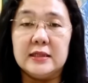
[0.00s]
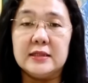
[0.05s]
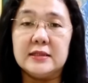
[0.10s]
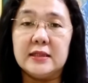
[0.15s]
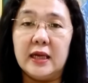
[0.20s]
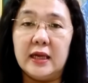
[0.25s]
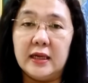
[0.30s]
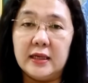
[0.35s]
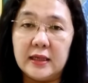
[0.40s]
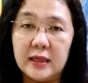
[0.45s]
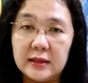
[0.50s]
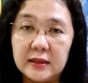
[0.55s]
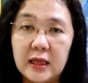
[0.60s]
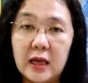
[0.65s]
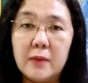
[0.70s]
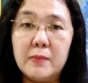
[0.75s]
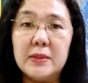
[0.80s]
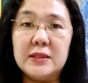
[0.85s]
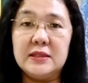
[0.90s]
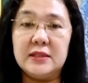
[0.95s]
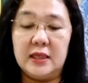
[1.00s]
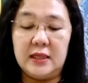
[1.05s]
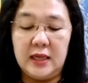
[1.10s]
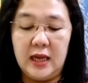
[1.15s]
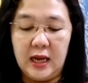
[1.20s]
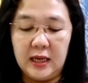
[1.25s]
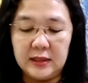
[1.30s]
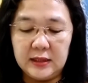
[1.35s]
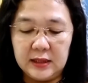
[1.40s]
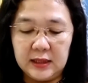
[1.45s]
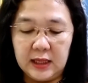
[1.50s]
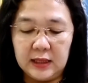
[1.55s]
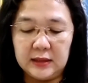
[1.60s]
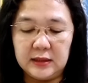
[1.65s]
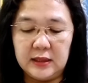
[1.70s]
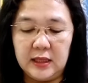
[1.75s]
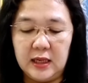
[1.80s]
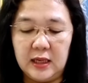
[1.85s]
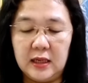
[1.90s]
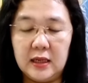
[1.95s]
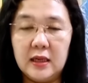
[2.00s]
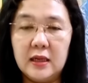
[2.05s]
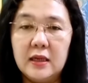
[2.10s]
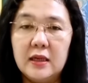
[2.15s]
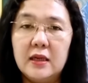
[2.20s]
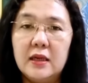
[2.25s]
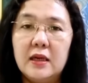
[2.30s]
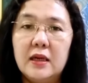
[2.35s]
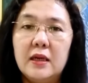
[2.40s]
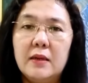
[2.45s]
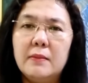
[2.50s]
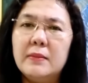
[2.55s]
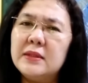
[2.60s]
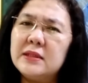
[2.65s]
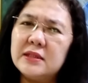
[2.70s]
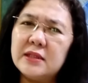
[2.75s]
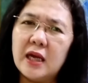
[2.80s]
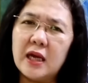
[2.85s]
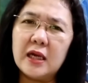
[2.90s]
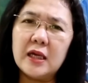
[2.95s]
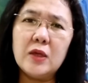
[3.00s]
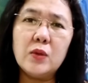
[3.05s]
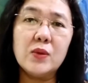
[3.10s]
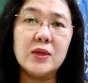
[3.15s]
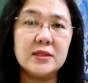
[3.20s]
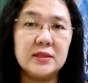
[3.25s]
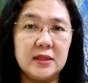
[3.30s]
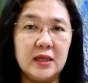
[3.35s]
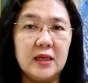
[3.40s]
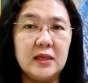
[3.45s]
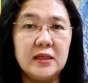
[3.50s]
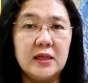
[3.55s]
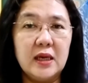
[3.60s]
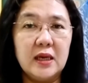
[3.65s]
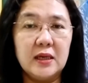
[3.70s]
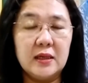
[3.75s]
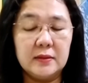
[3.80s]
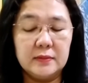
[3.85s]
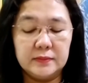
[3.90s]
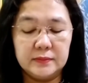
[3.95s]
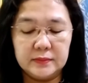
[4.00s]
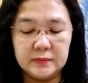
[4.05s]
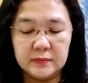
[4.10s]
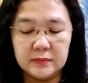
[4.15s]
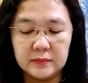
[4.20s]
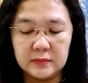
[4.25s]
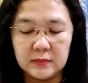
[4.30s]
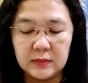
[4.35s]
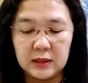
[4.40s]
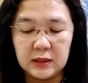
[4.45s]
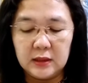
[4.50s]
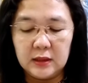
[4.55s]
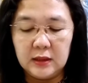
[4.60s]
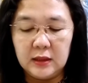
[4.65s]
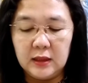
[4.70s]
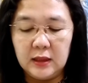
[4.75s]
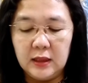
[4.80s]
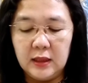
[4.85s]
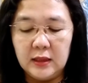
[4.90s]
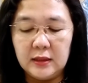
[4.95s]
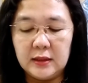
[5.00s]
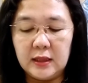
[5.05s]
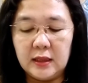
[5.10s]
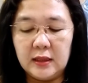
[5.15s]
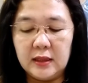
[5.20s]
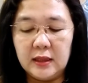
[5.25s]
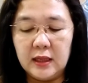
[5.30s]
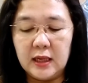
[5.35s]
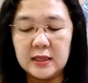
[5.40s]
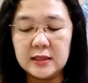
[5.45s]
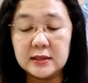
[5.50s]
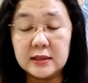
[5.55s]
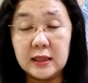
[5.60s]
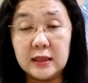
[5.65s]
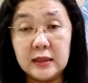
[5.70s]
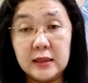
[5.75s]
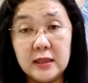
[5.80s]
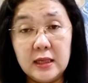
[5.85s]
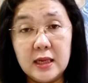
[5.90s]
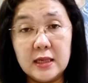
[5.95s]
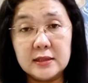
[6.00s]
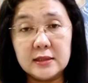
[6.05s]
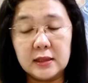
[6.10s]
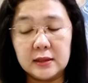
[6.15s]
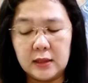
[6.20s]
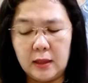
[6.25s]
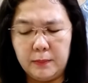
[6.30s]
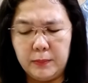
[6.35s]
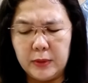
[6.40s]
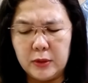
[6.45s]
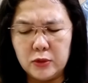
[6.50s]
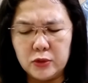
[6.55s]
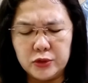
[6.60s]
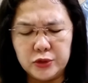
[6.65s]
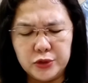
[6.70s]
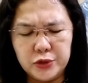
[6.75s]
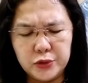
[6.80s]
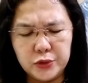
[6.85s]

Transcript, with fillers: Saya datang mencari hadiratnya, mencari wajahnya, dan dengan setia serta penuh